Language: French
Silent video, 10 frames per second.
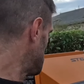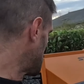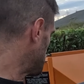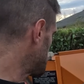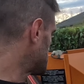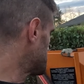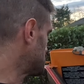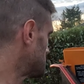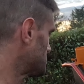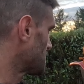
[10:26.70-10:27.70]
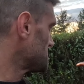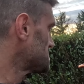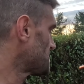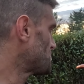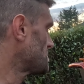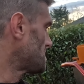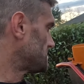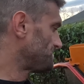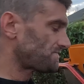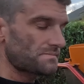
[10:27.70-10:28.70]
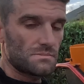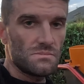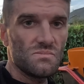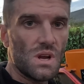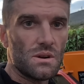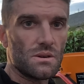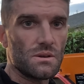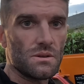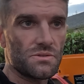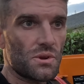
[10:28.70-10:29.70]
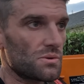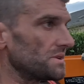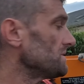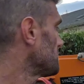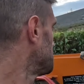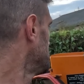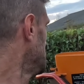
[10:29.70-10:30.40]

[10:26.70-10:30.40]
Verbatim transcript: Voilà. Euh, réservoir, 30 euh, litres.